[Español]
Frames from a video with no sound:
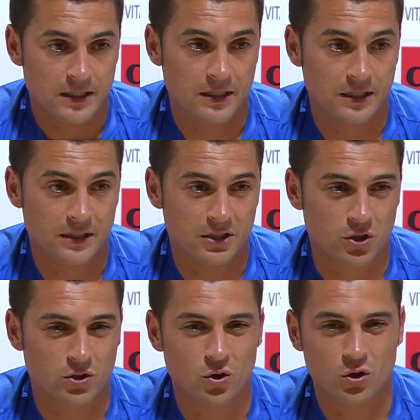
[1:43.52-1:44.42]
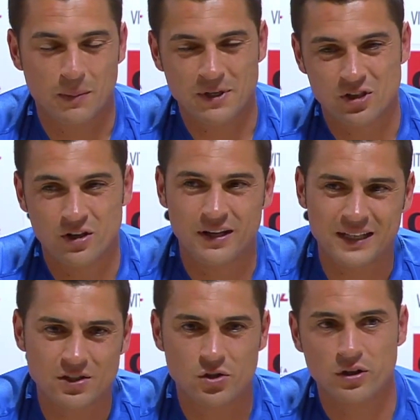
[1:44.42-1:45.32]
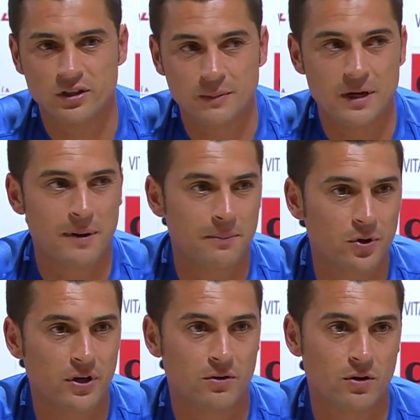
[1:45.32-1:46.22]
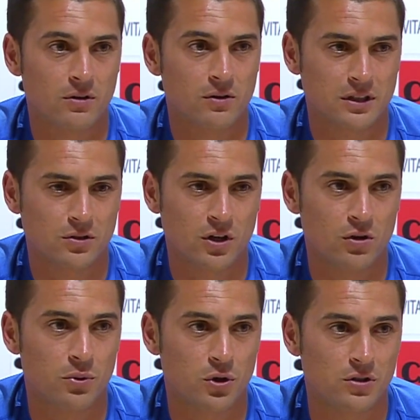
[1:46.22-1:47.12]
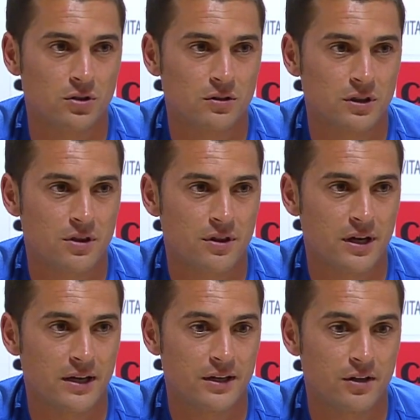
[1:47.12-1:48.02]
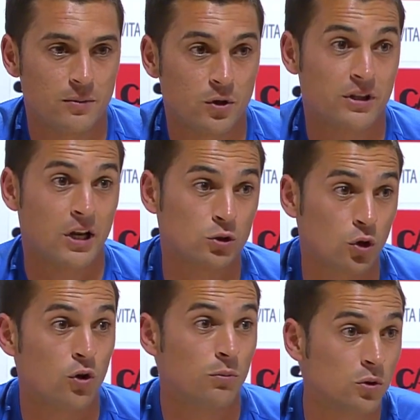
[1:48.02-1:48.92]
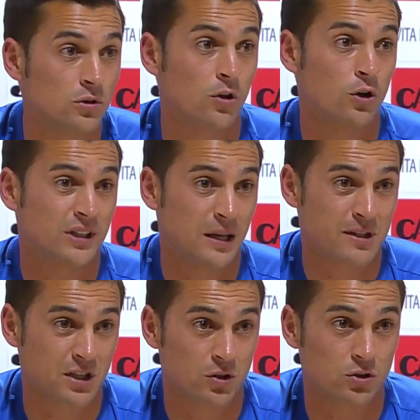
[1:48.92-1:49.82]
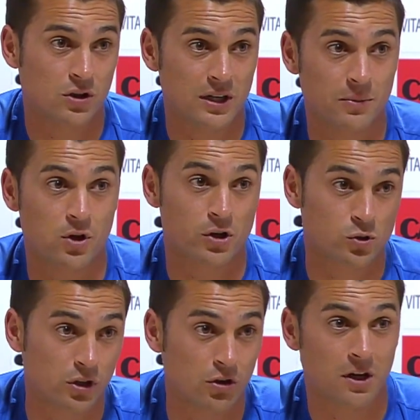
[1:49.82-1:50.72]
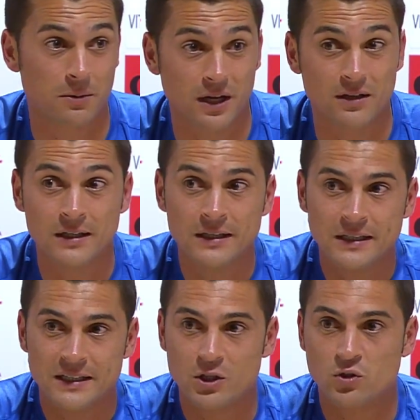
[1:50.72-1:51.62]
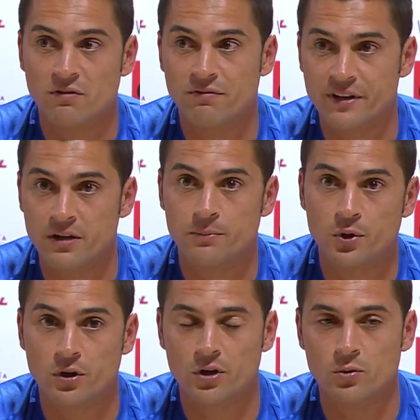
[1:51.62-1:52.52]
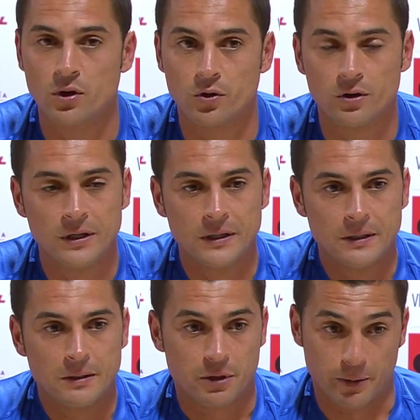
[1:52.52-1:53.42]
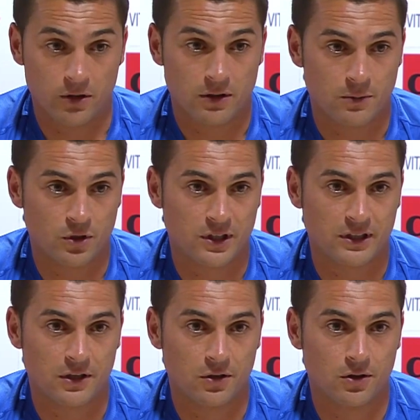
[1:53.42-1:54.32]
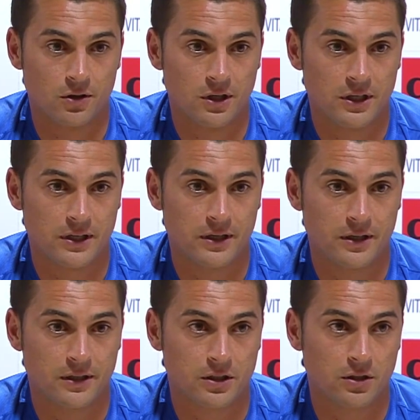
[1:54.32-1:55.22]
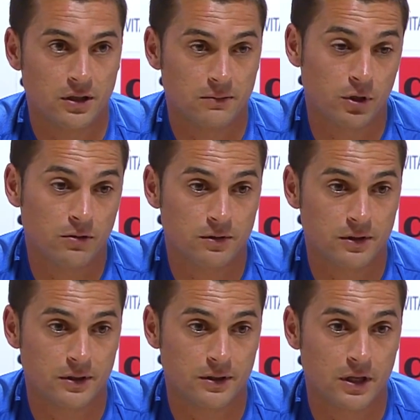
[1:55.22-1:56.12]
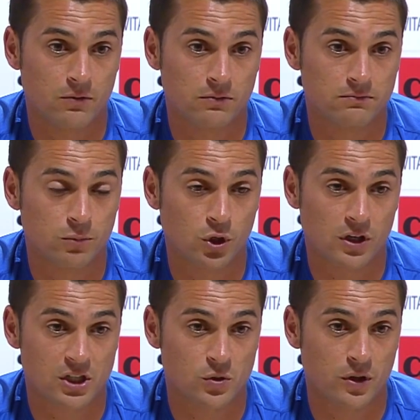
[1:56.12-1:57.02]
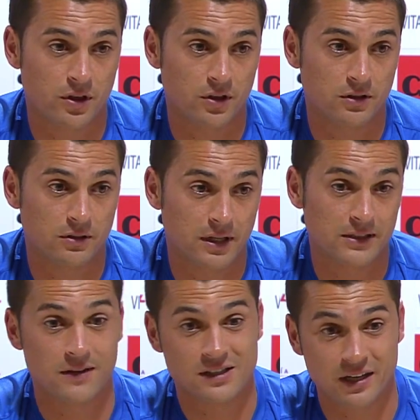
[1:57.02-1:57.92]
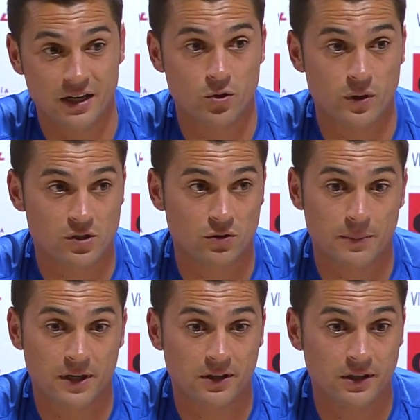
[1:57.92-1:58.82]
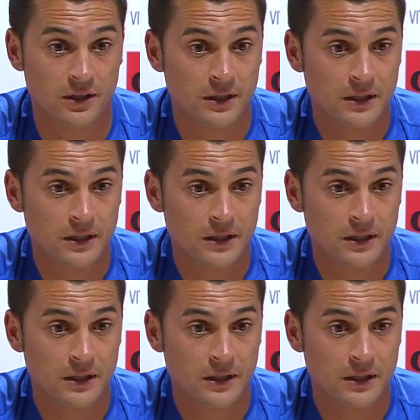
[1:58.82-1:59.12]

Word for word: Y sobre todo lo que ha pasado en el descanso con el tema de Pamplona, nos, ha trastocado un poquito. Quizá ahí no hemos enterado todo el mundo de lo que estaba pasando en otros campos, de los resultados que había, y eso ha enfriado un poco al jugador. Pero bueno, hemos intentado eh, bueno, dar un vuelco a la situación antes de salir a jugar la segunda parte